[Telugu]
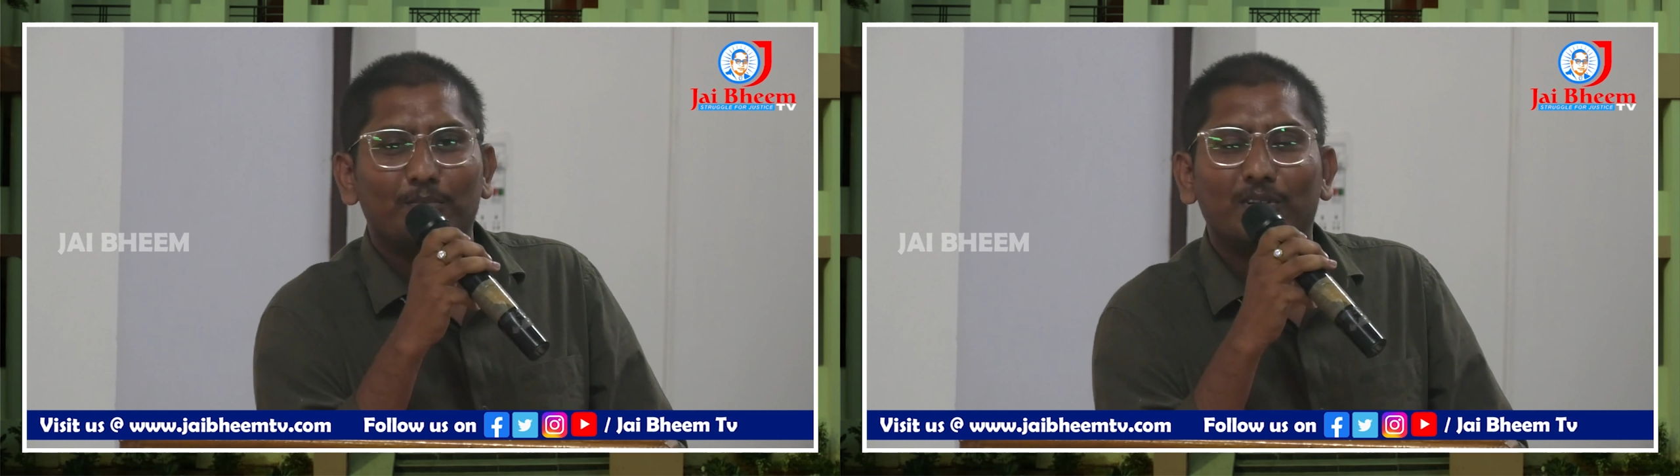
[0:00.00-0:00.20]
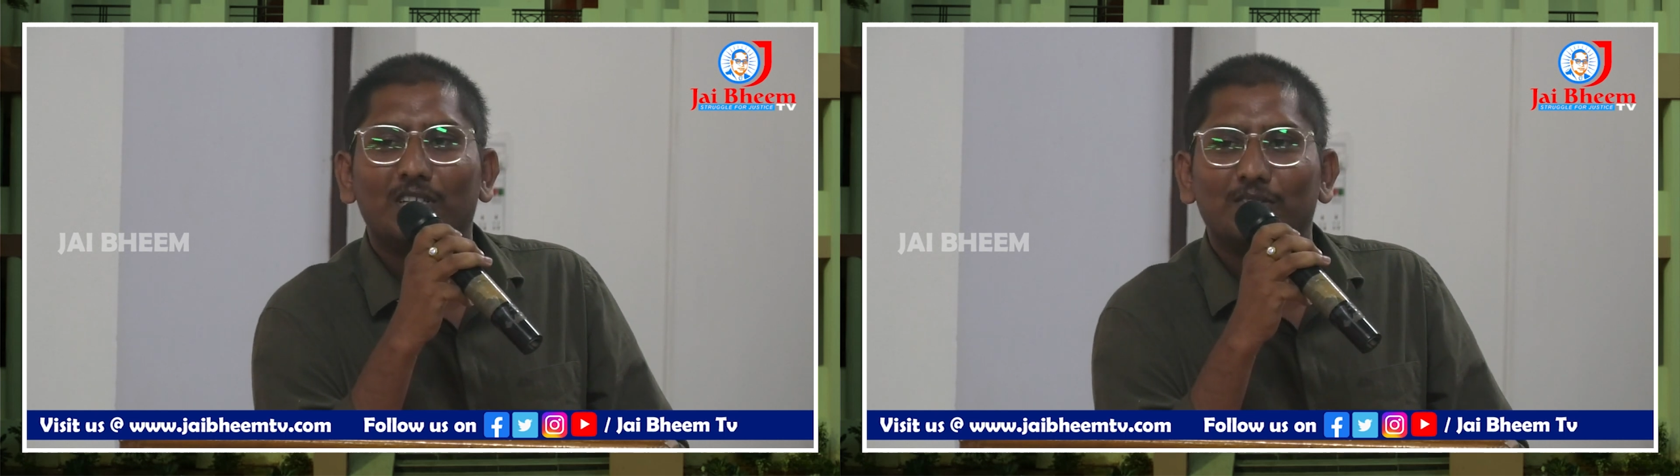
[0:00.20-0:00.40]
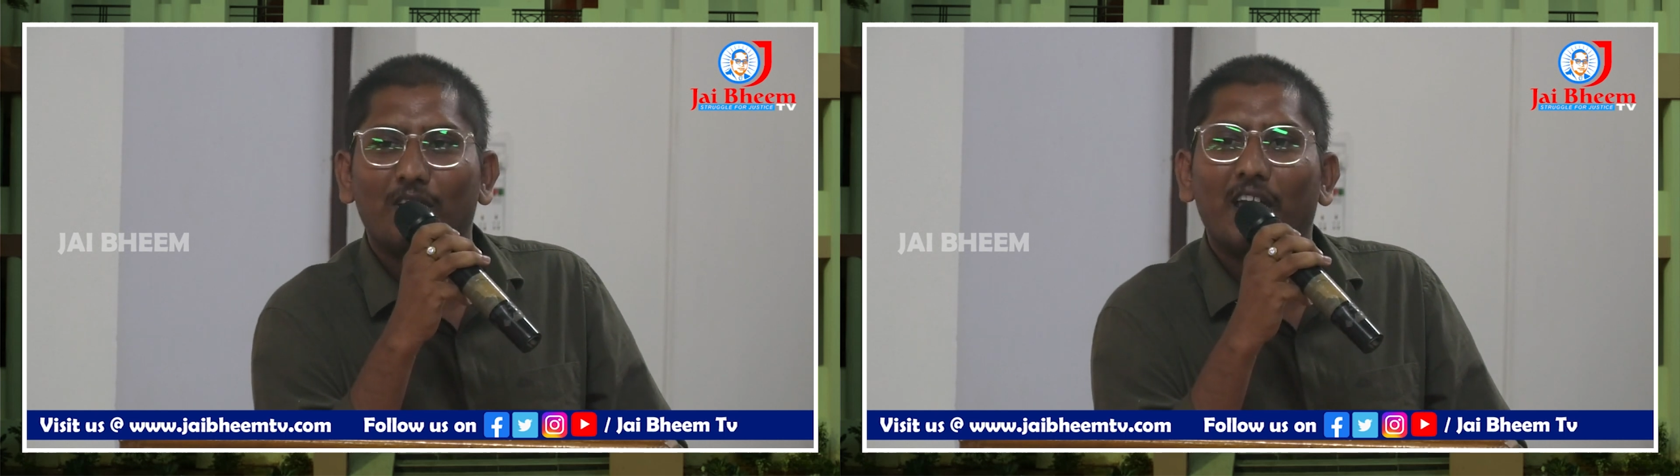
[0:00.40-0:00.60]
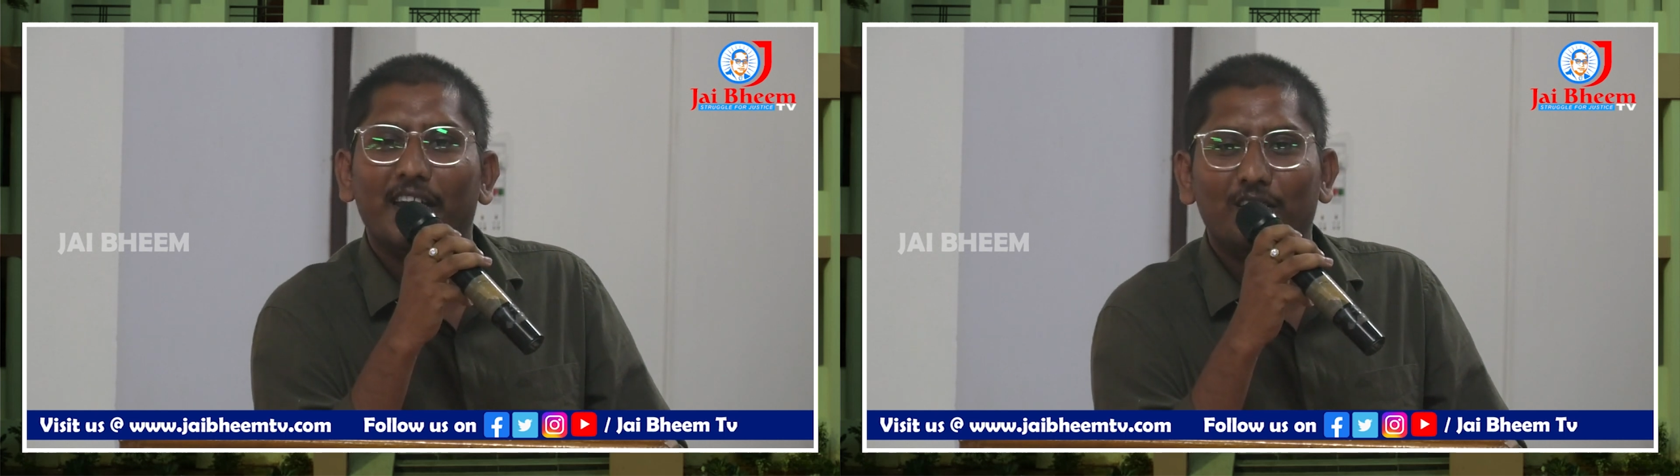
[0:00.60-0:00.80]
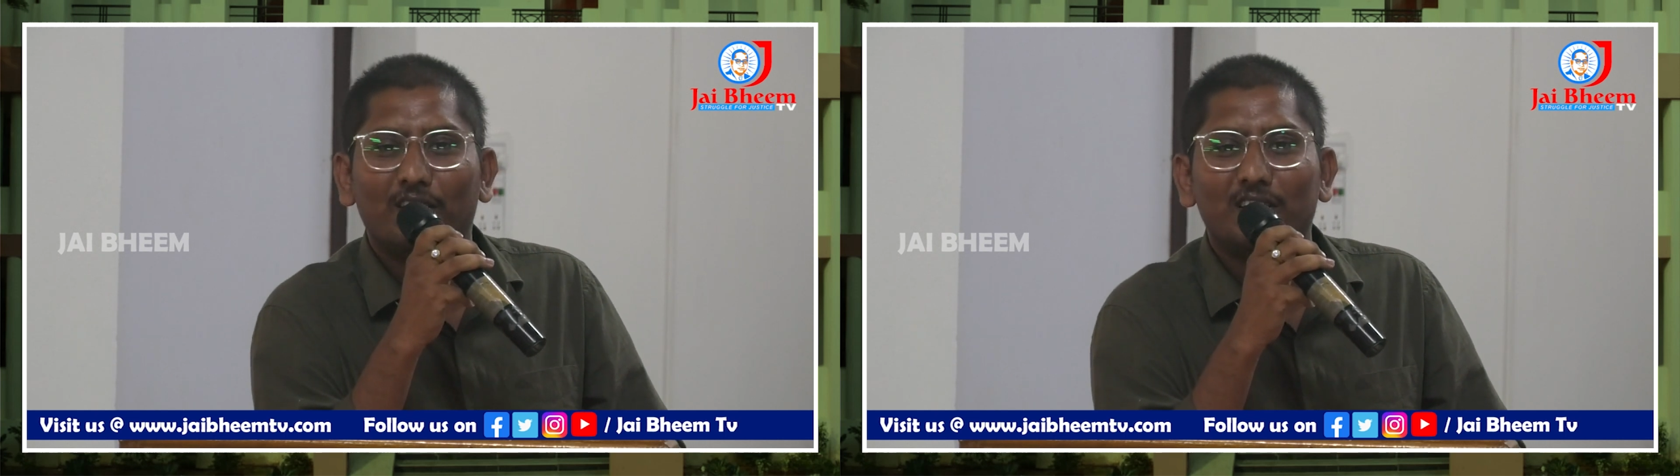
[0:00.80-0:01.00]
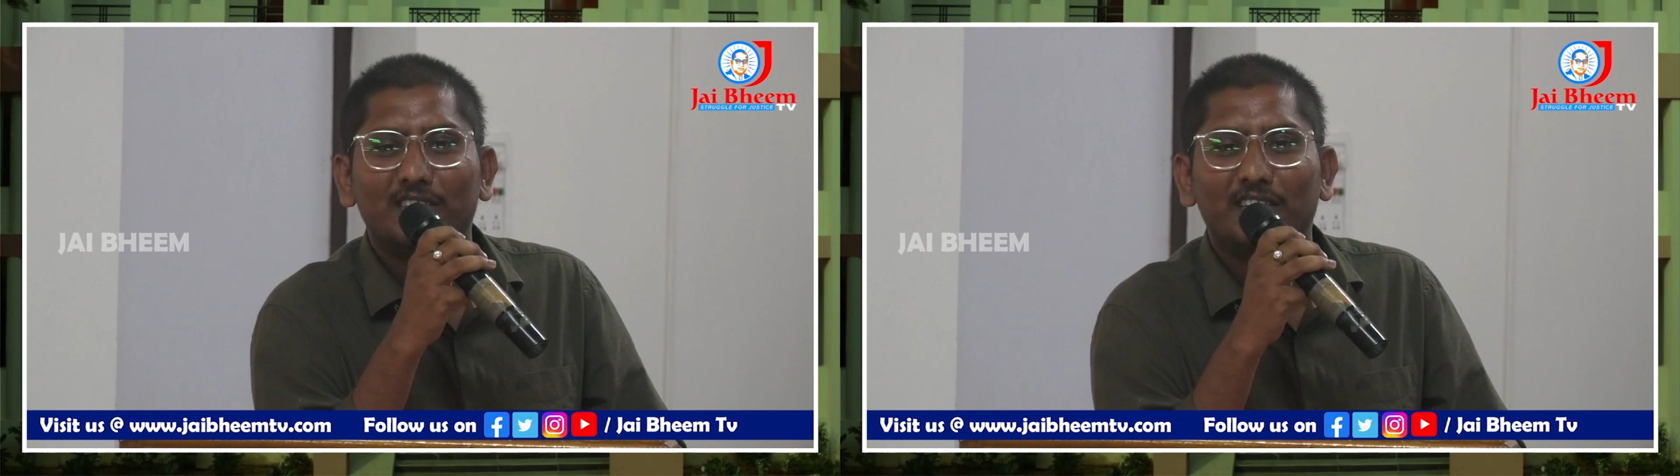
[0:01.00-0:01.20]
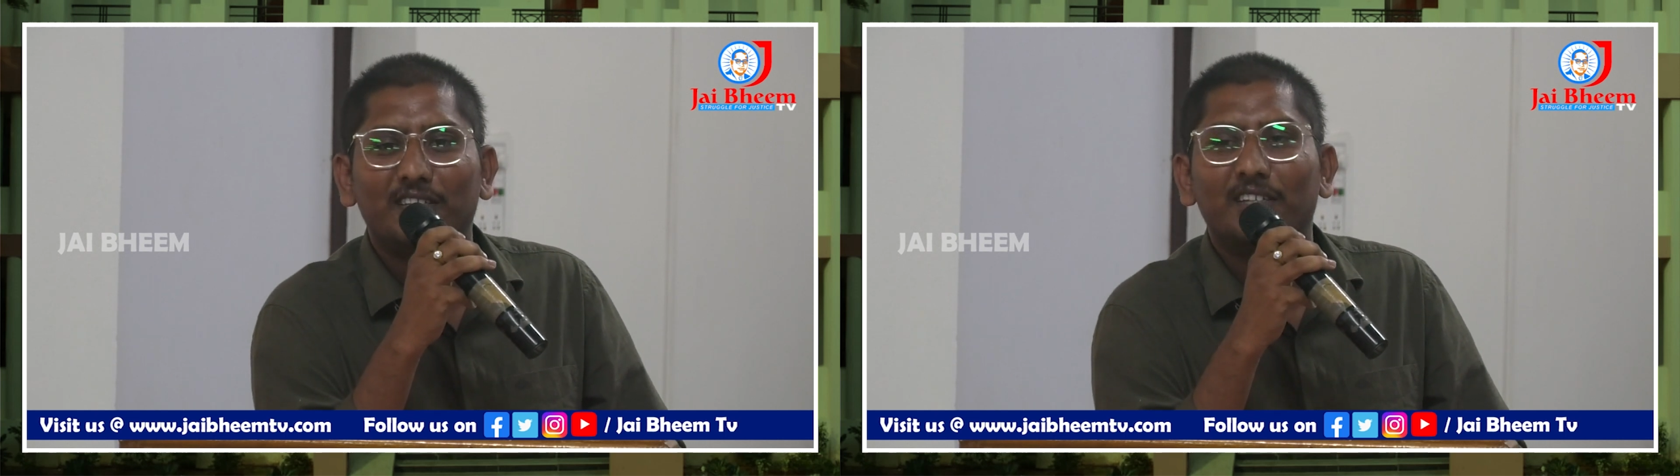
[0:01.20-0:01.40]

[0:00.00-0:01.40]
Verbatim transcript: బికాజ్ వాళ్ళ ఐడియాలజీ